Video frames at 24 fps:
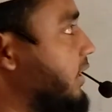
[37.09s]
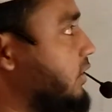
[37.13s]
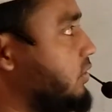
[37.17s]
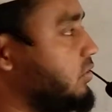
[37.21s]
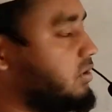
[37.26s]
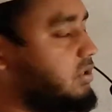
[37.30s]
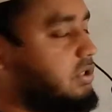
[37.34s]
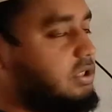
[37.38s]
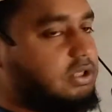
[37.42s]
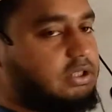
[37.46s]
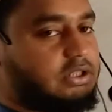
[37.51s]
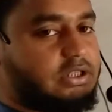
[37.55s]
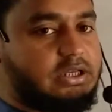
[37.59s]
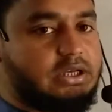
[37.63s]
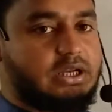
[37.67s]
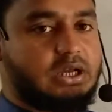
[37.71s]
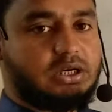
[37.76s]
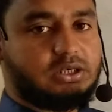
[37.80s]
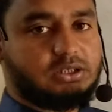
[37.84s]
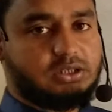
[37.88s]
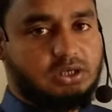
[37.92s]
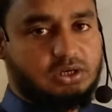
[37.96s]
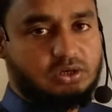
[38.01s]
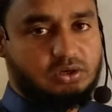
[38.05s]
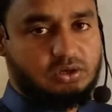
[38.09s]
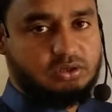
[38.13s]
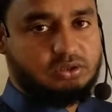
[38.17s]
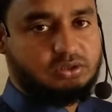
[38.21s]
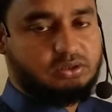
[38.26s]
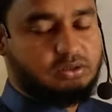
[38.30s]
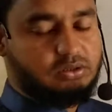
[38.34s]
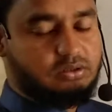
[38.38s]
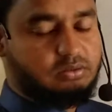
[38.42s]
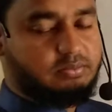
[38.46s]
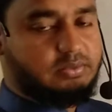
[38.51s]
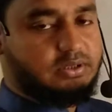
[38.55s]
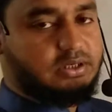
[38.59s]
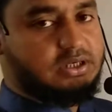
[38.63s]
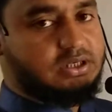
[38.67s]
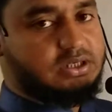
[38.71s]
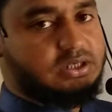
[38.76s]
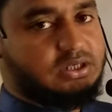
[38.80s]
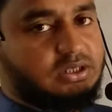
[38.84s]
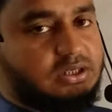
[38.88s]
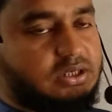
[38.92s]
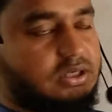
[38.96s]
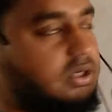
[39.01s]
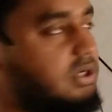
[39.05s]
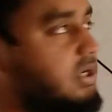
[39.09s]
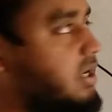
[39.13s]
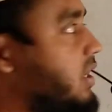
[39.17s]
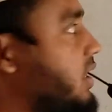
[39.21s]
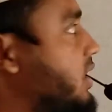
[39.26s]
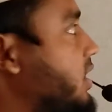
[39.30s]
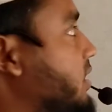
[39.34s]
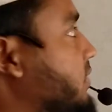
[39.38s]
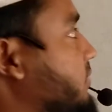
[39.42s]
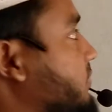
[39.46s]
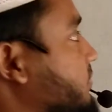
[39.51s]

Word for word: একত্রে তিন হাজার নয়শত বিশ টাকা